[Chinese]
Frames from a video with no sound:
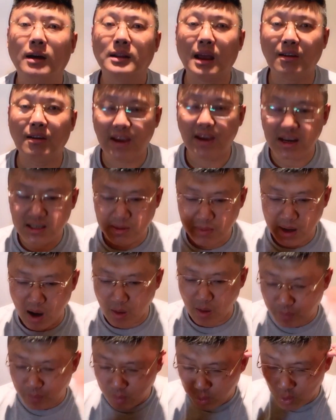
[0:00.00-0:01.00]
他为什么要
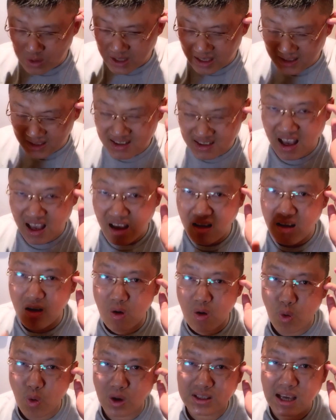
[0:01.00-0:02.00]
铺这三个
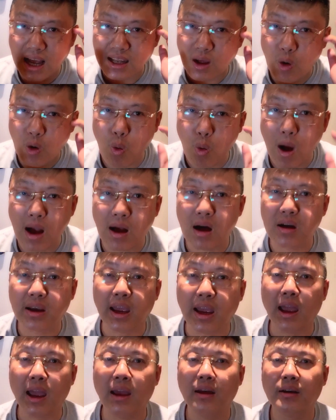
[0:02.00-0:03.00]
国家的花岗
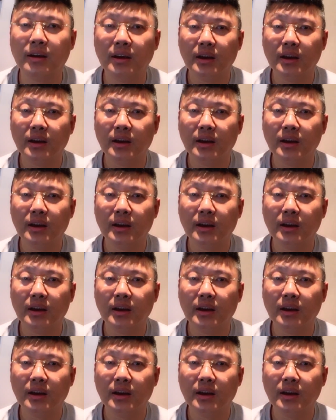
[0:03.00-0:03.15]
岩？